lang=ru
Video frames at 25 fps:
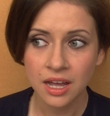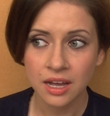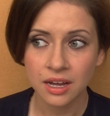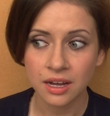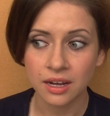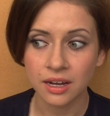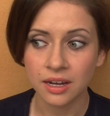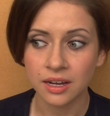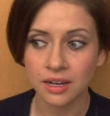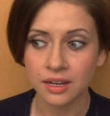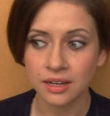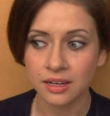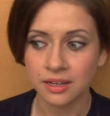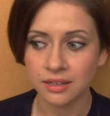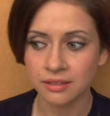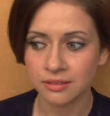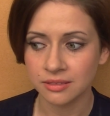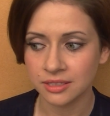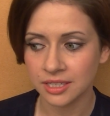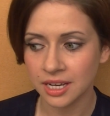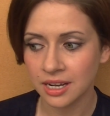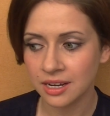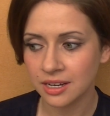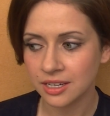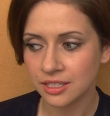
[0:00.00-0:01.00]
А,
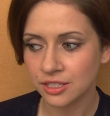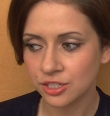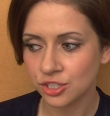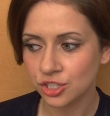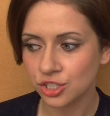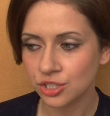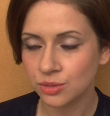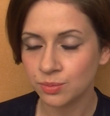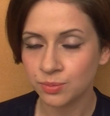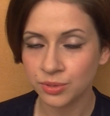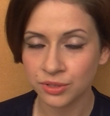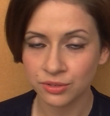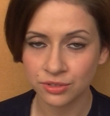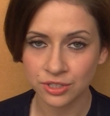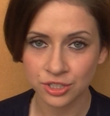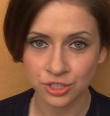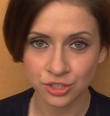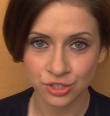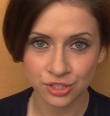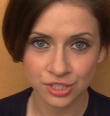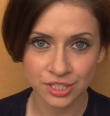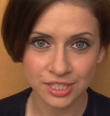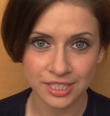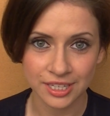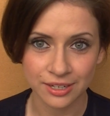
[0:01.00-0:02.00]
я, конечно,
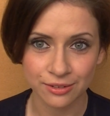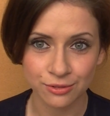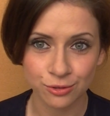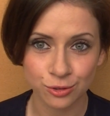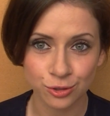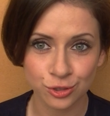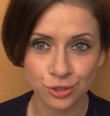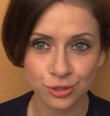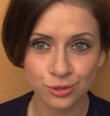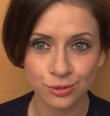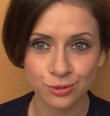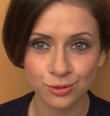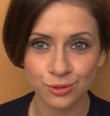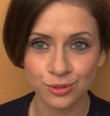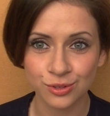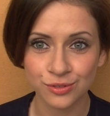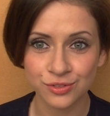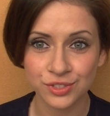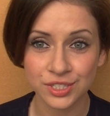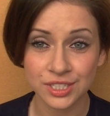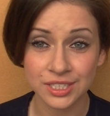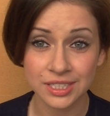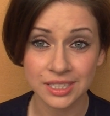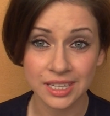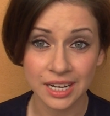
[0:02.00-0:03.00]
приверженец того, что
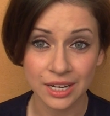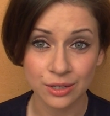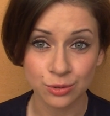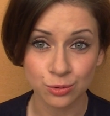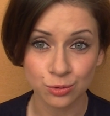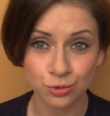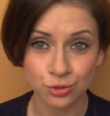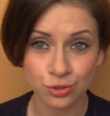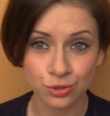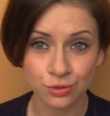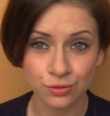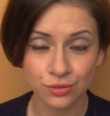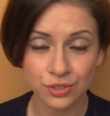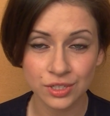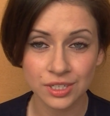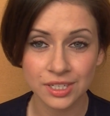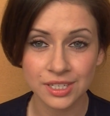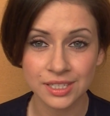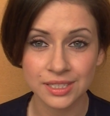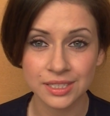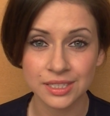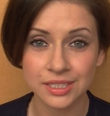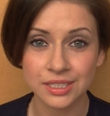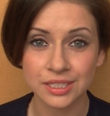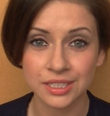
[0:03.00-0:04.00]
всегда нужно
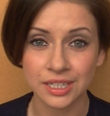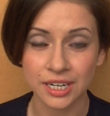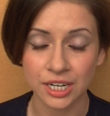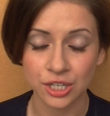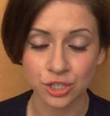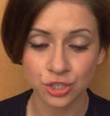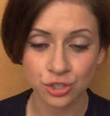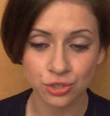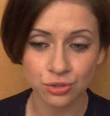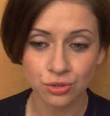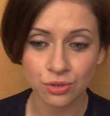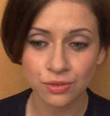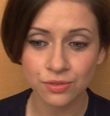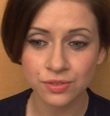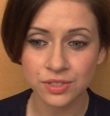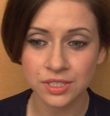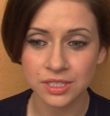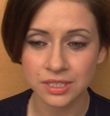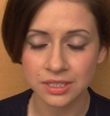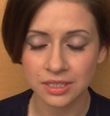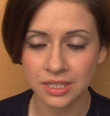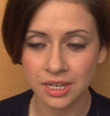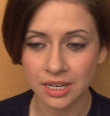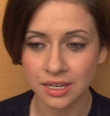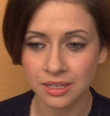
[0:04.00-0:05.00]
выглядеть хорошо,
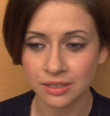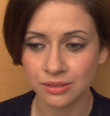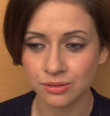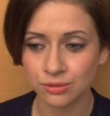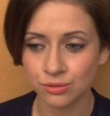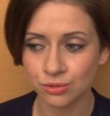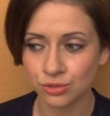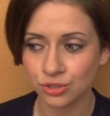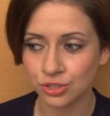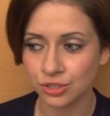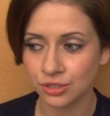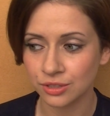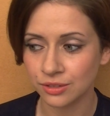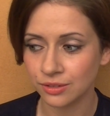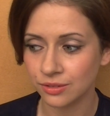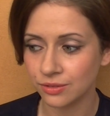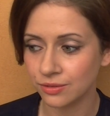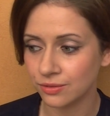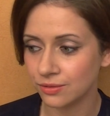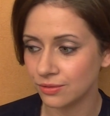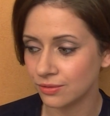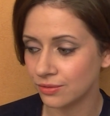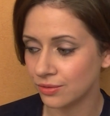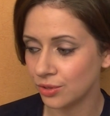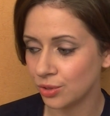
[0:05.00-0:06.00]
всегда нужно
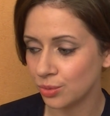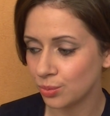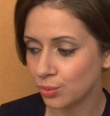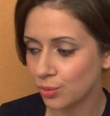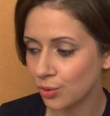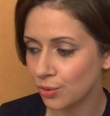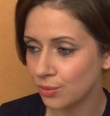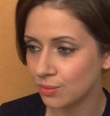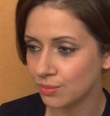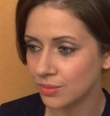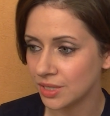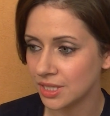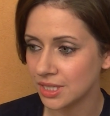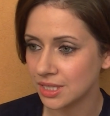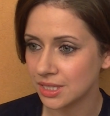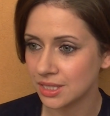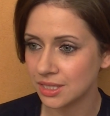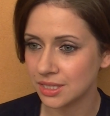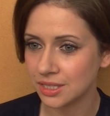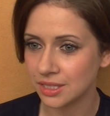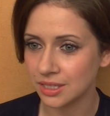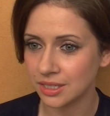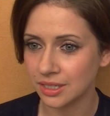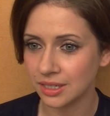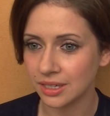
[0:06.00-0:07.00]
в любом
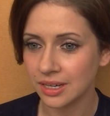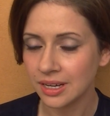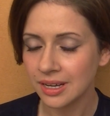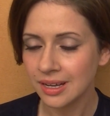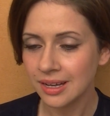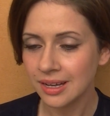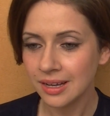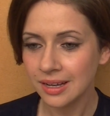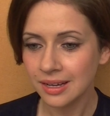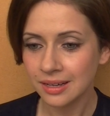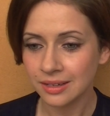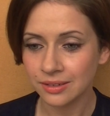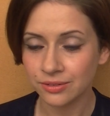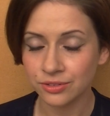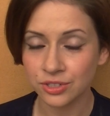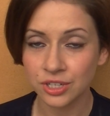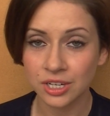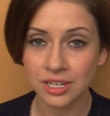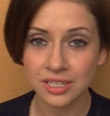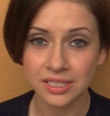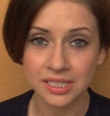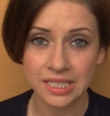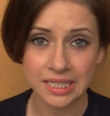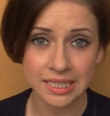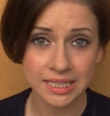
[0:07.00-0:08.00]
месте
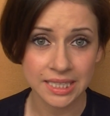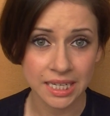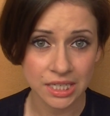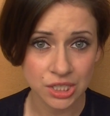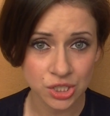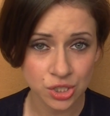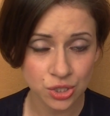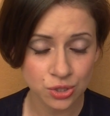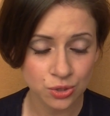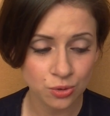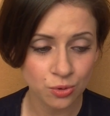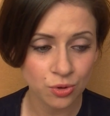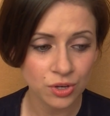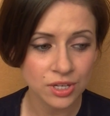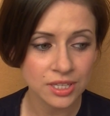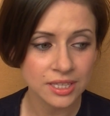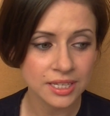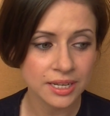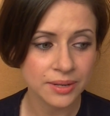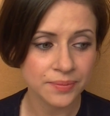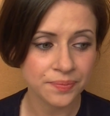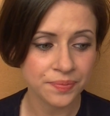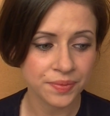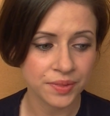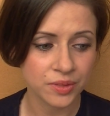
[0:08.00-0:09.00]
выглядеть
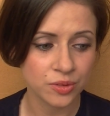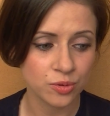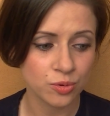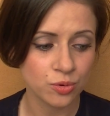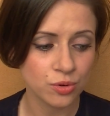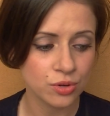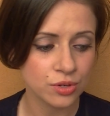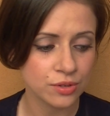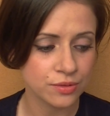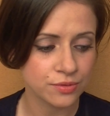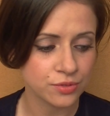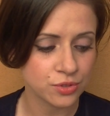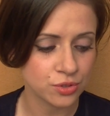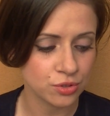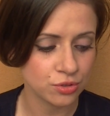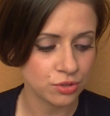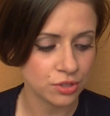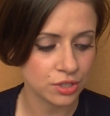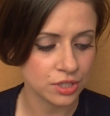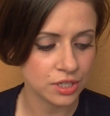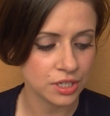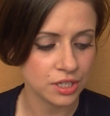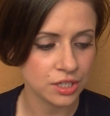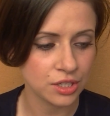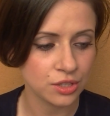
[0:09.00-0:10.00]
достойно, но
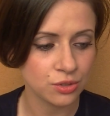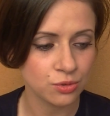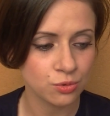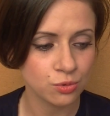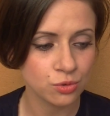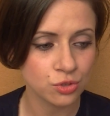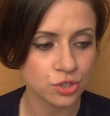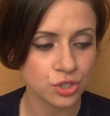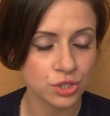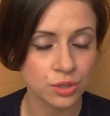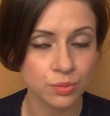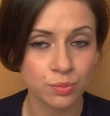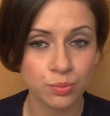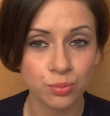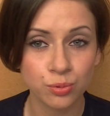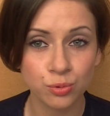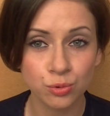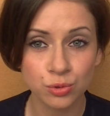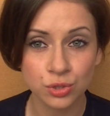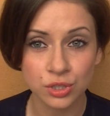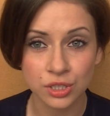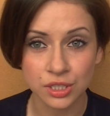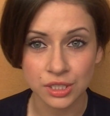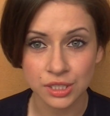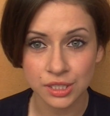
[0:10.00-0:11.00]
все-таки не нужно
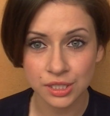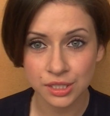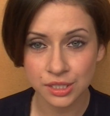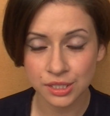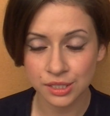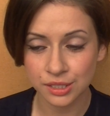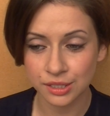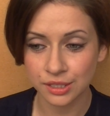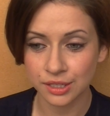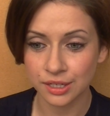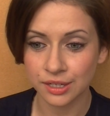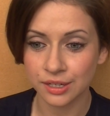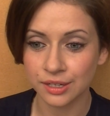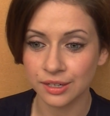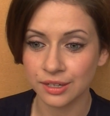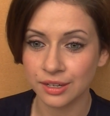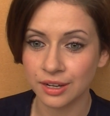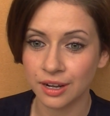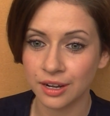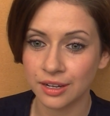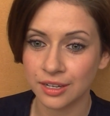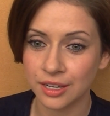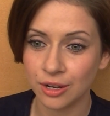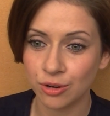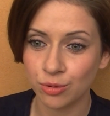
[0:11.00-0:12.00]
путать, а,
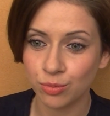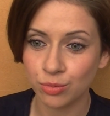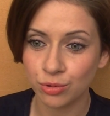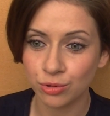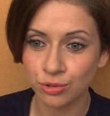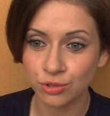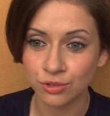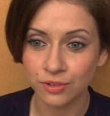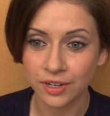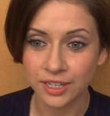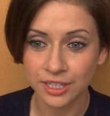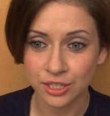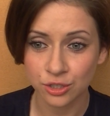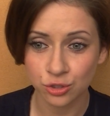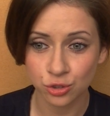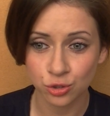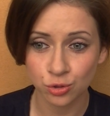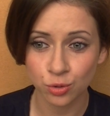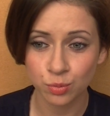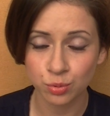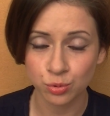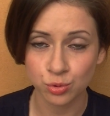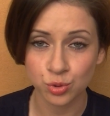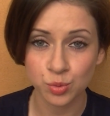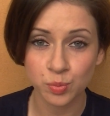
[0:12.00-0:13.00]
как я люблю говорить,
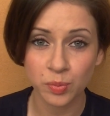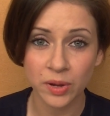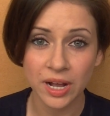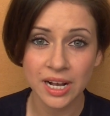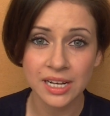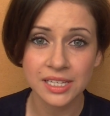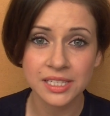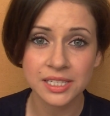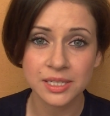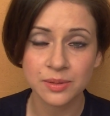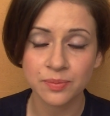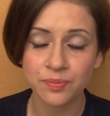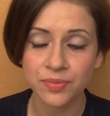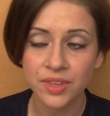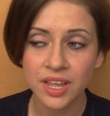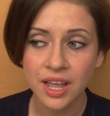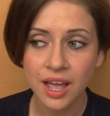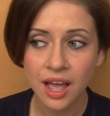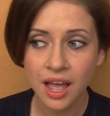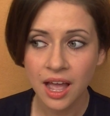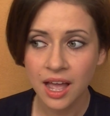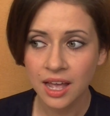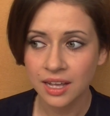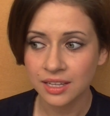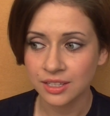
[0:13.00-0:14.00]
жопу с пальцем,
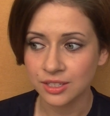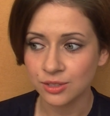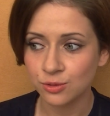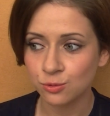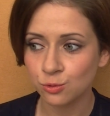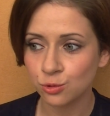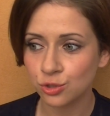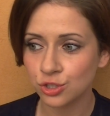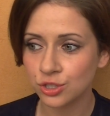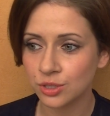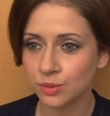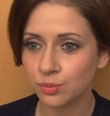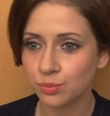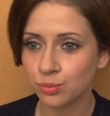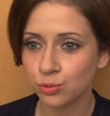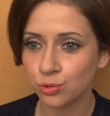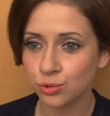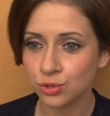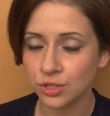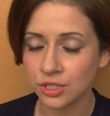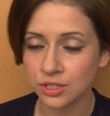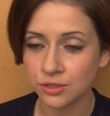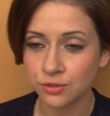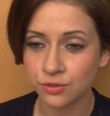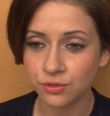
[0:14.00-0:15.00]
не нужно
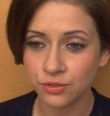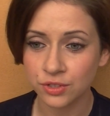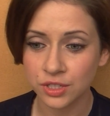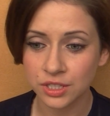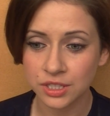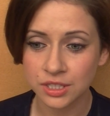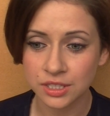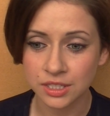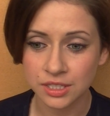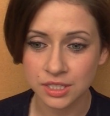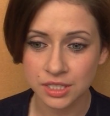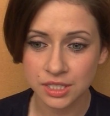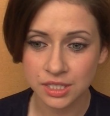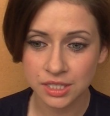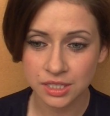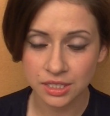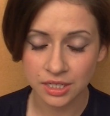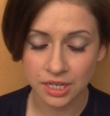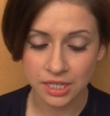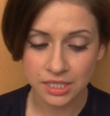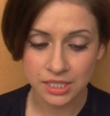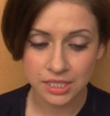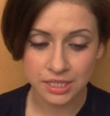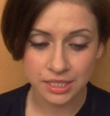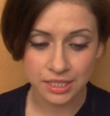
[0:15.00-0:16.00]
путать фитнес
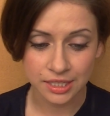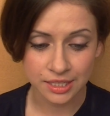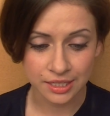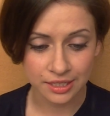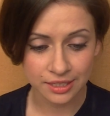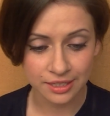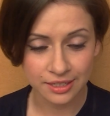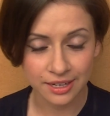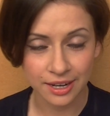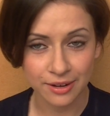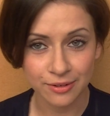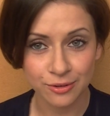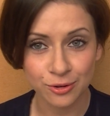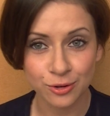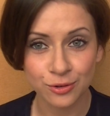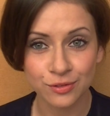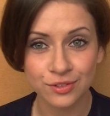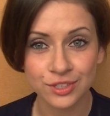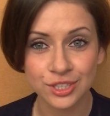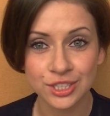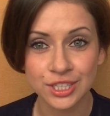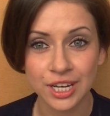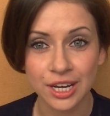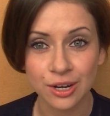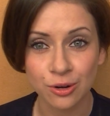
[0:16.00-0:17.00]
красной
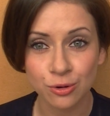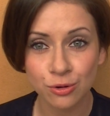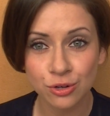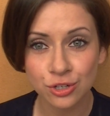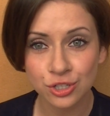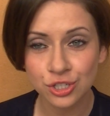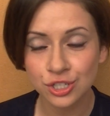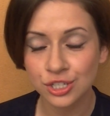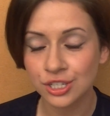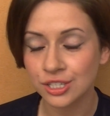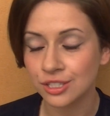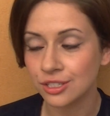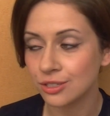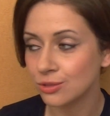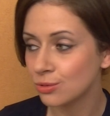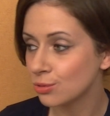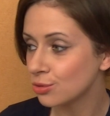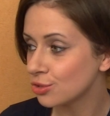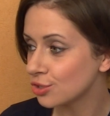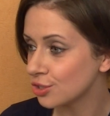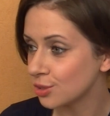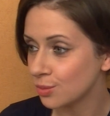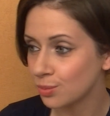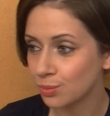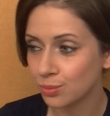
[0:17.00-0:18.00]
ковровой дорожкой, не
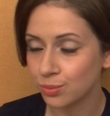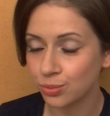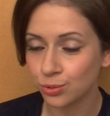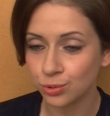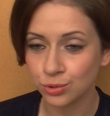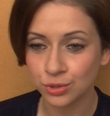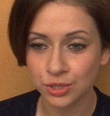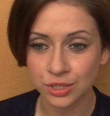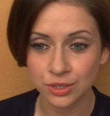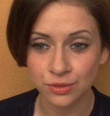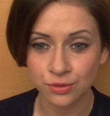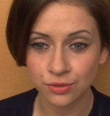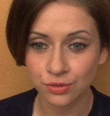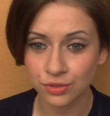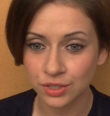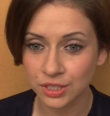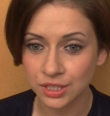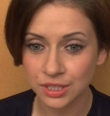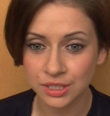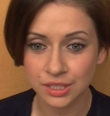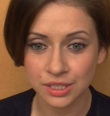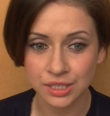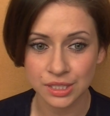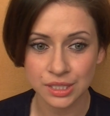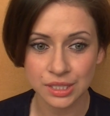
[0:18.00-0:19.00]
нужно путать
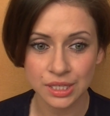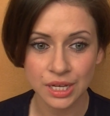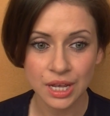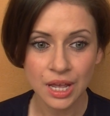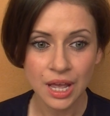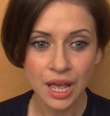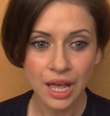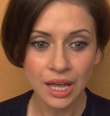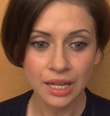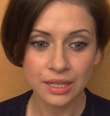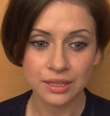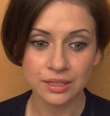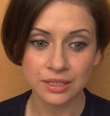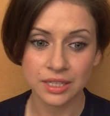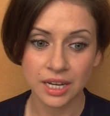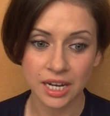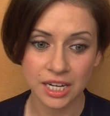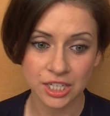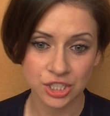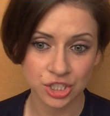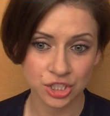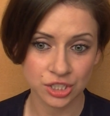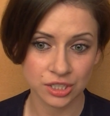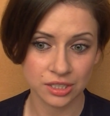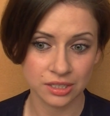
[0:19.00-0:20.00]
фитнес
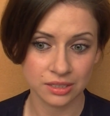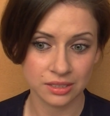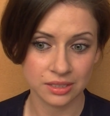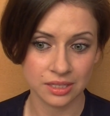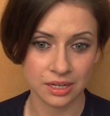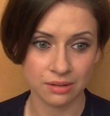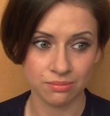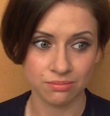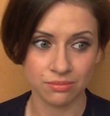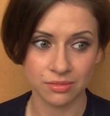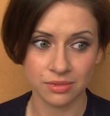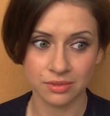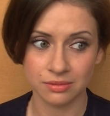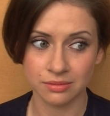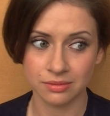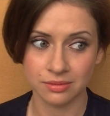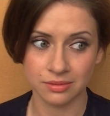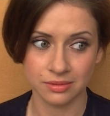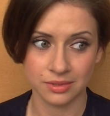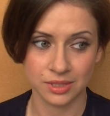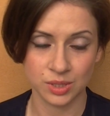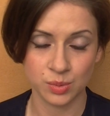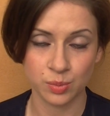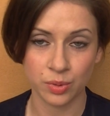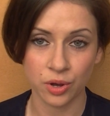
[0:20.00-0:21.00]
даже там
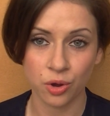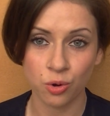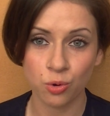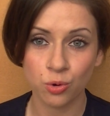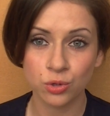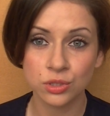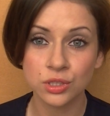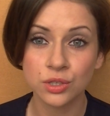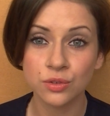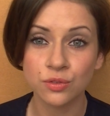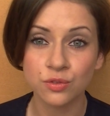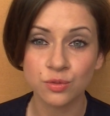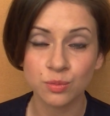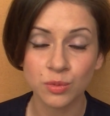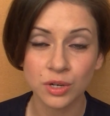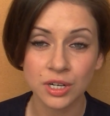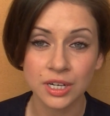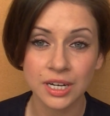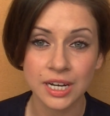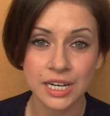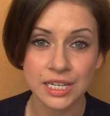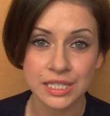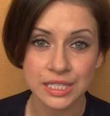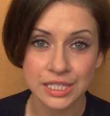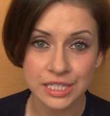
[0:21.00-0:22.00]
с походом в
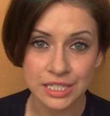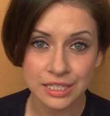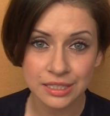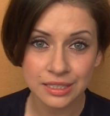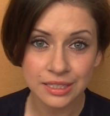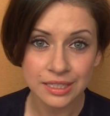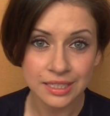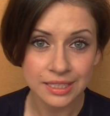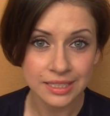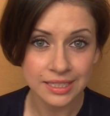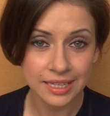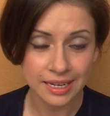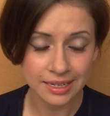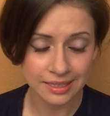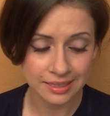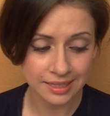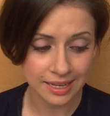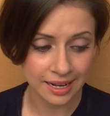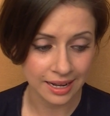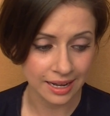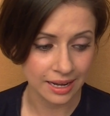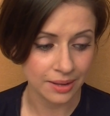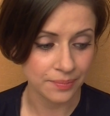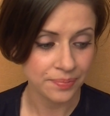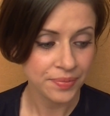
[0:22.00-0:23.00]
магазин и так
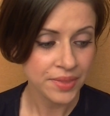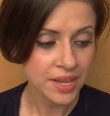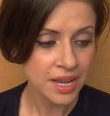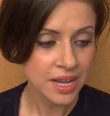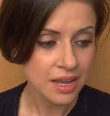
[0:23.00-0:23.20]
далее.